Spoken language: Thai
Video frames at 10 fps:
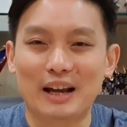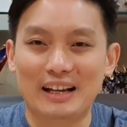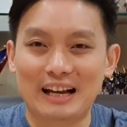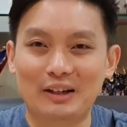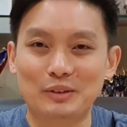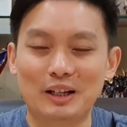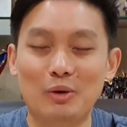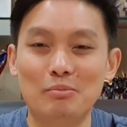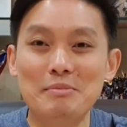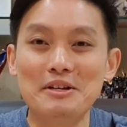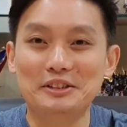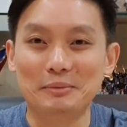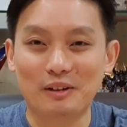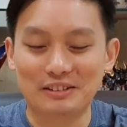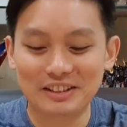รายการของเราไม่มีส
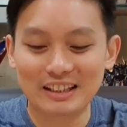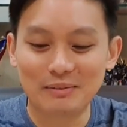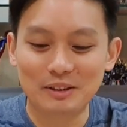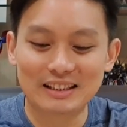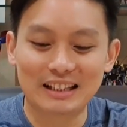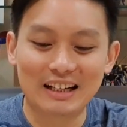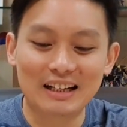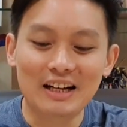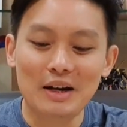ปอนเซอร์ เพราะฉะนั้น